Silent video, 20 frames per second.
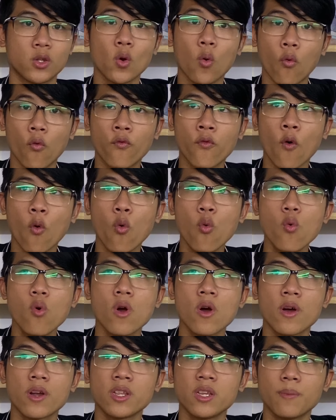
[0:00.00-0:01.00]
trù phú.
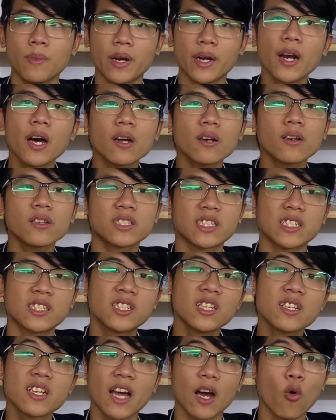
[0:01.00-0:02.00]
Nhưng mà đất nó sẽ
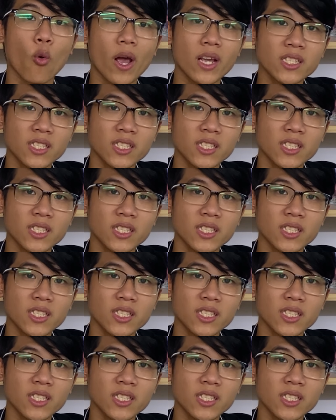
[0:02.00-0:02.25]
sinh ra khoáng